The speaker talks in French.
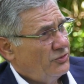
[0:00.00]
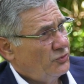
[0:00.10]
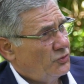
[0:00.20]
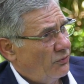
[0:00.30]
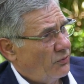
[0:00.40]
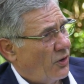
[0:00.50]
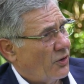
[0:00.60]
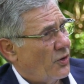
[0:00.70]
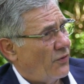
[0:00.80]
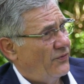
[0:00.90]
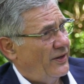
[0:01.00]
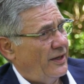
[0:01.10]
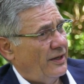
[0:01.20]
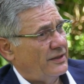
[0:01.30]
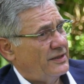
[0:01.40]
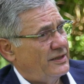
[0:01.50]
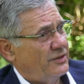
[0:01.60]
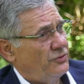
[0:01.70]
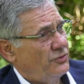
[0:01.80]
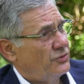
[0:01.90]
nous devons encore faire des
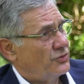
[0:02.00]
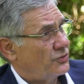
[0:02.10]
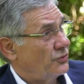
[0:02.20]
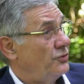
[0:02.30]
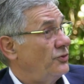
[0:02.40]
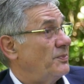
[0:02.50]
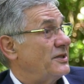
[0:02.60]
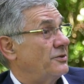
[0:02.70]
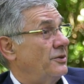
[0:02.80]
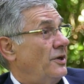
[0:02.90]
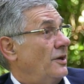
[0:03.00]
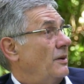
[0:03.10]
études de structure parce que,